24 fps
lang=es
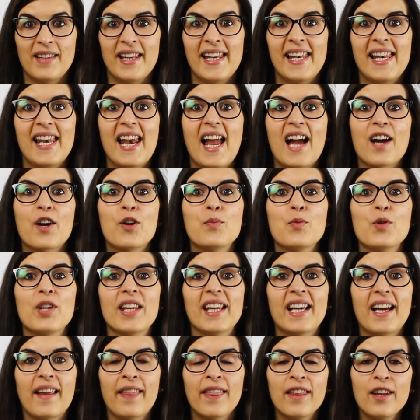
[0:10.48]
La
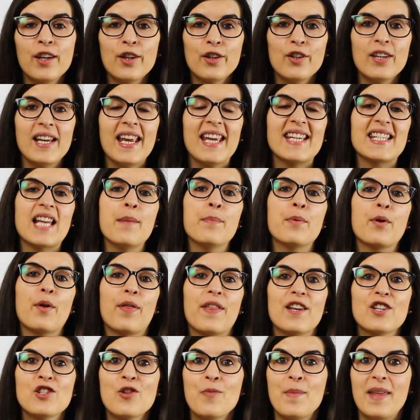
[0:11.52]
comunicación es el
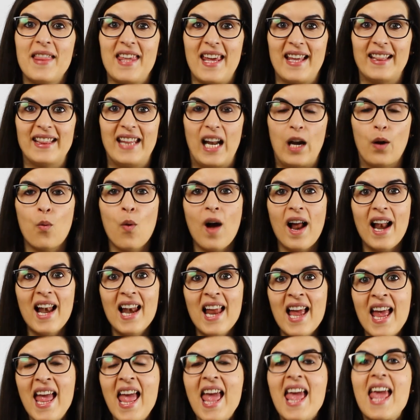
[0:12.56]
proceso mediante el cual
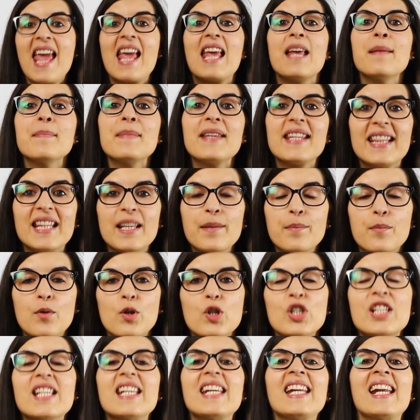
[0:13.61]

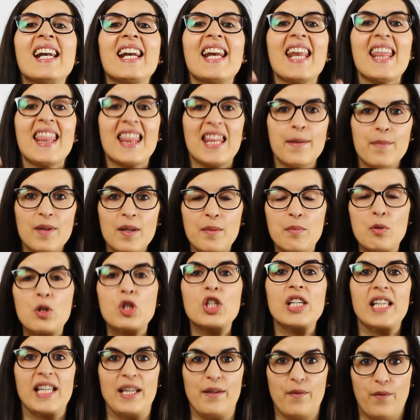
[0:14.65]
emitimos y
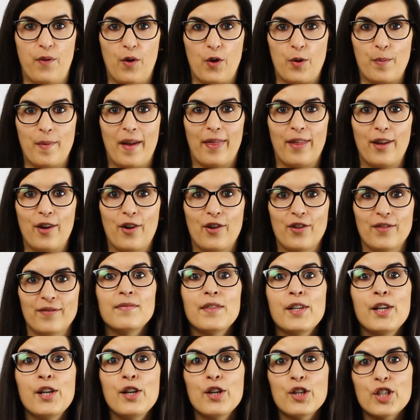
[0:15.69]
recibimos información.
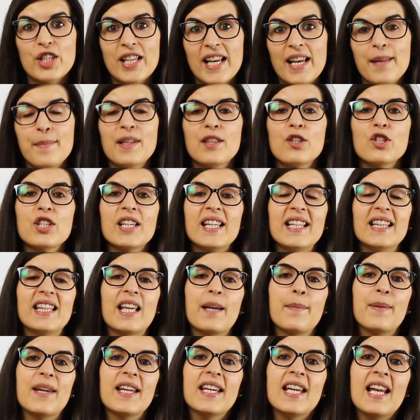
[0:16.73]
Los elementos que
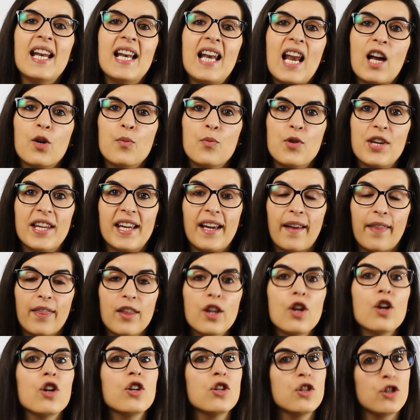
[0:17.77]
intervienen en la
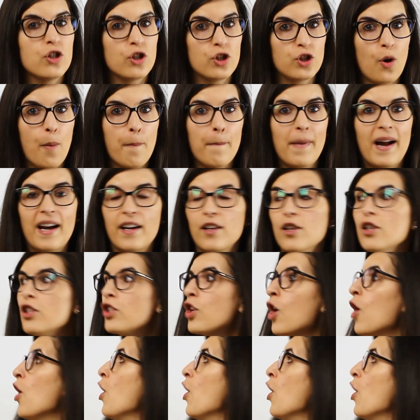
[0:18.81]
comunicación son varios.